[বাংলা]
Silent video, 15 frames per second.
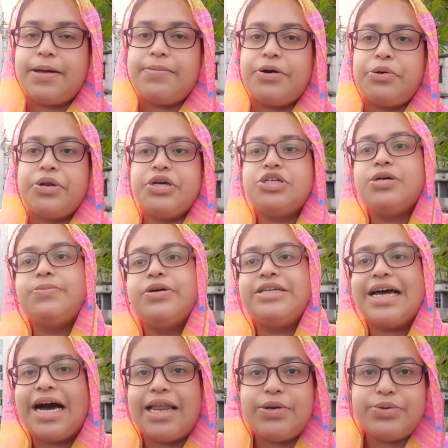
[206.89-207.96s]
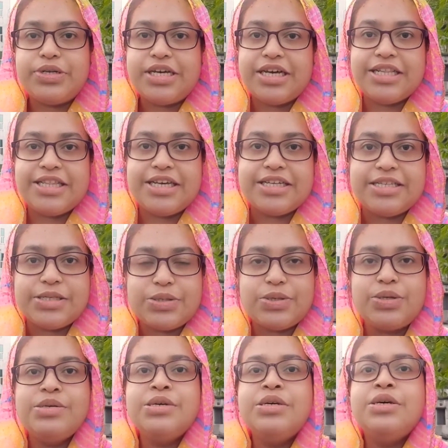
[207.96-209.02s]
আবার অনেক সময় ডাল উঠিয়ে দিয়ে দিত
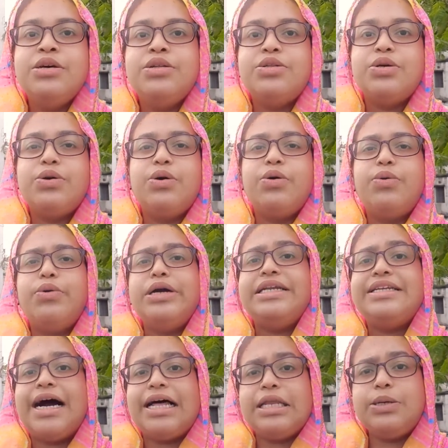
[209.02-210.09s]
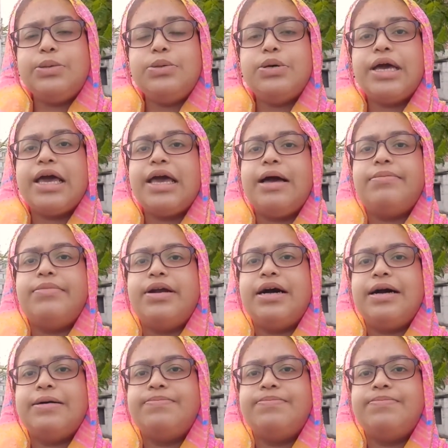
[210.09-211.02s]
তো ওই ডালগুলোকে আমরা